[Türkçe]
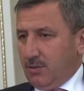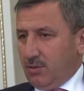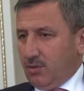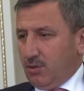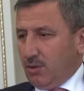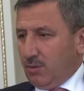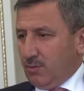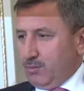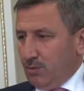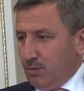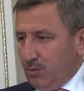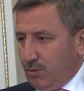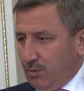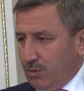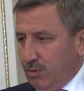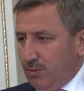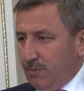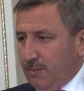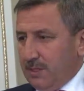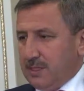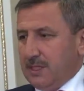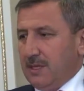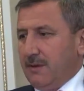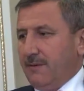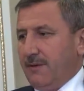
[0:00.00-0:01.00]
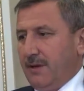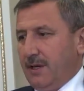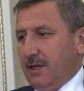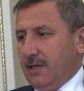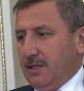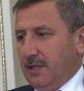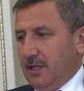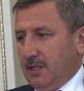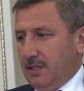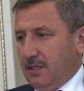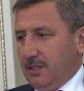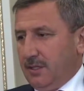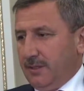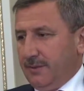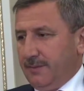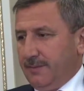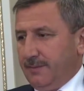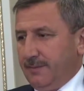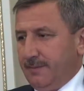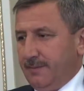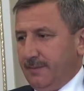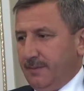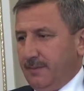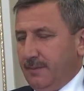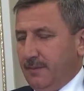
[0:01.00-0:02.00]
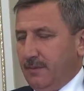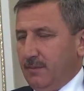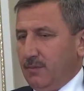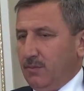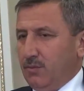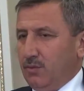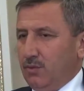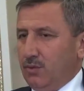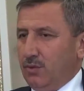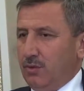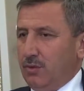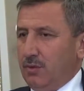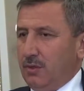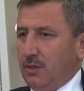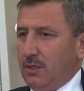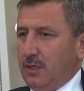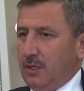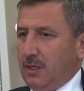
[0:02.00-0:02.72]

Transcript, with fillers: çok büyük mesafe kat ettim. Bu